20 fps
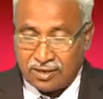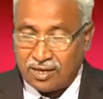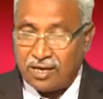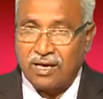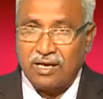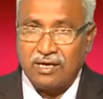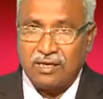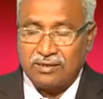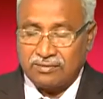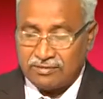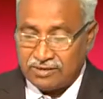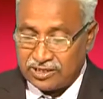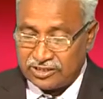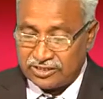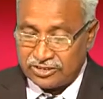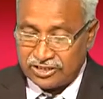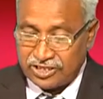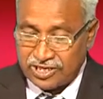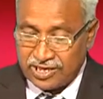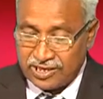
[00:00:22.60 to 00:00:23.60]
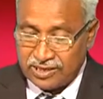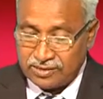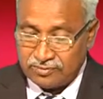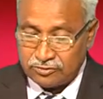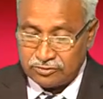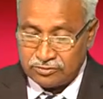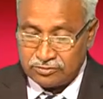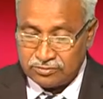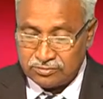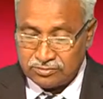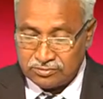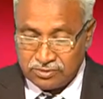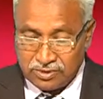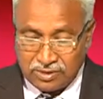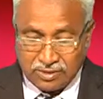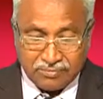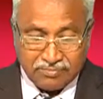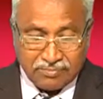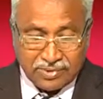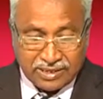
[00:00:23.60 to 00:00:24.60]
నాలుగవ అధ్యాయము
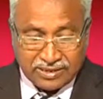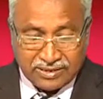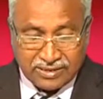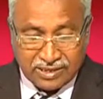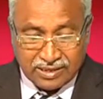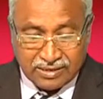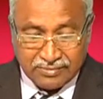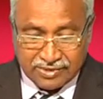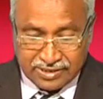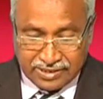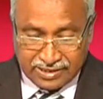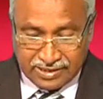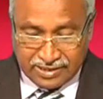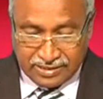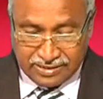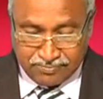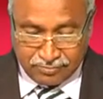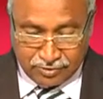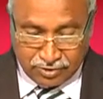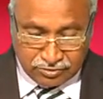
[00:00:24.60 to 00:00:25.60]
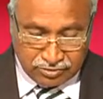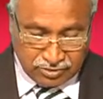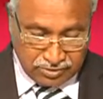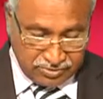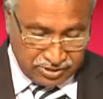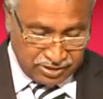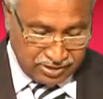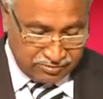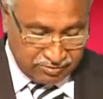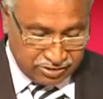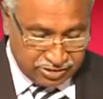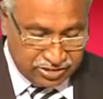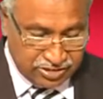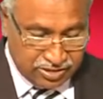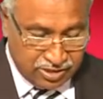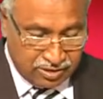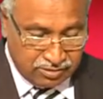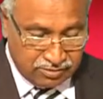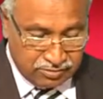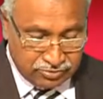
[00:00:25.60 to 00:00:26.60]
పద్దెనిమిది పంతొమ్మిది
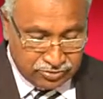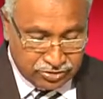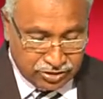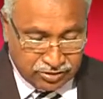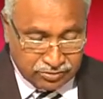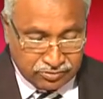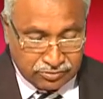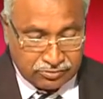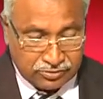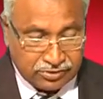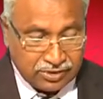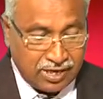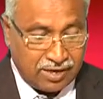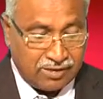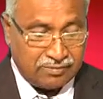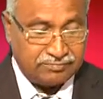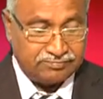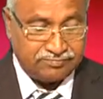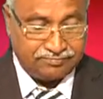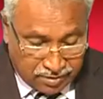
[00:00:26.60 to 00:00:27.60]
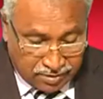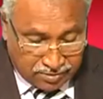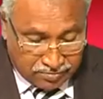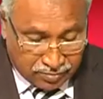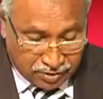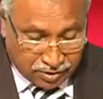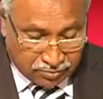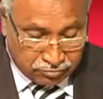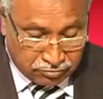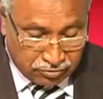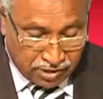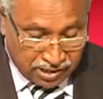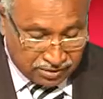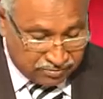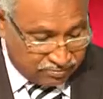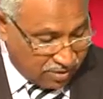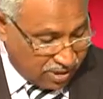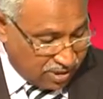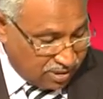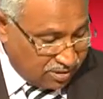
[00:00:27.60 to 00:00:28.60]
వచనాలు చదువుకుందాం ప్రభు
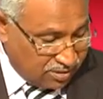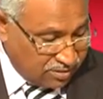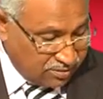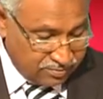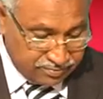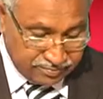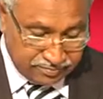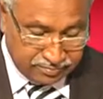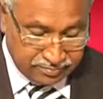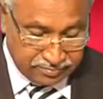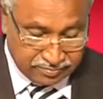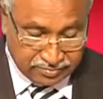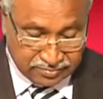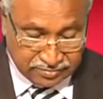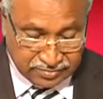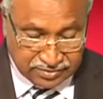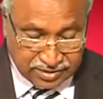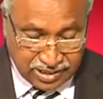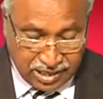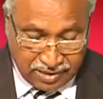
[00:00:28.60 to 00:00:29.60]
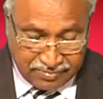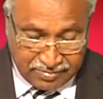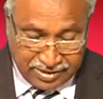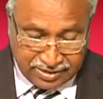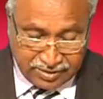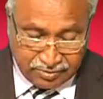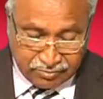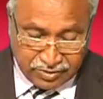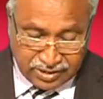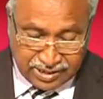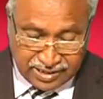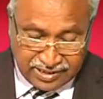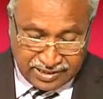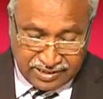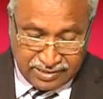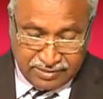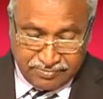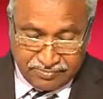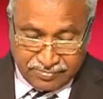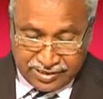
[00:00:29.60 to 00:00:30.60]
ఆత్మ నా మీద
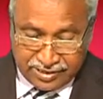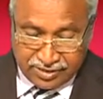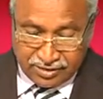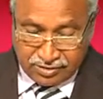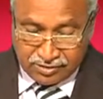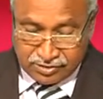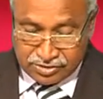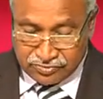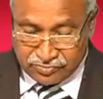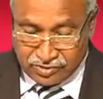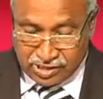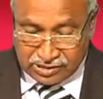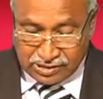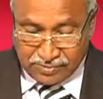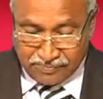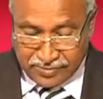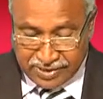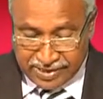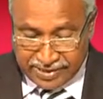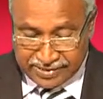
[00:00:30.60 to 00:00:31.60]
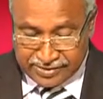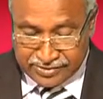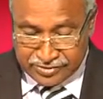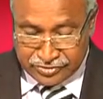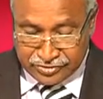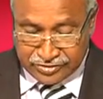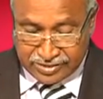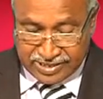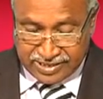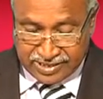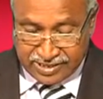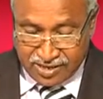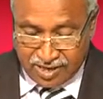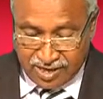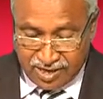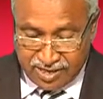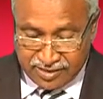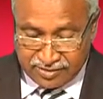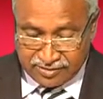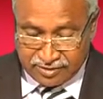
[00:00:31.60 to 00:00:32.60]
ఉన్నది బీదులకు స్వార్థ ప్రకటించుటకై
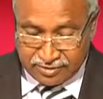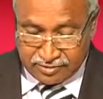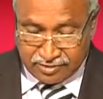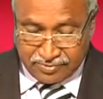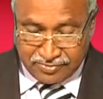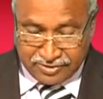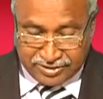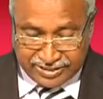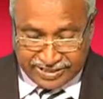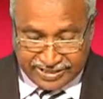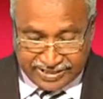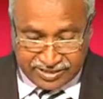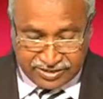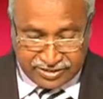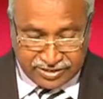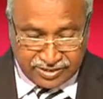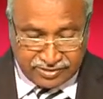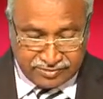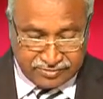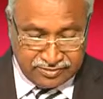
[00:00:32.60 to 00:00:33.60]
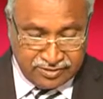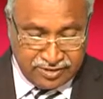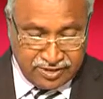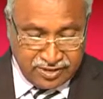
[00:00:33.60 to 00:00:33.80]
ఆయనను అభిషేకించను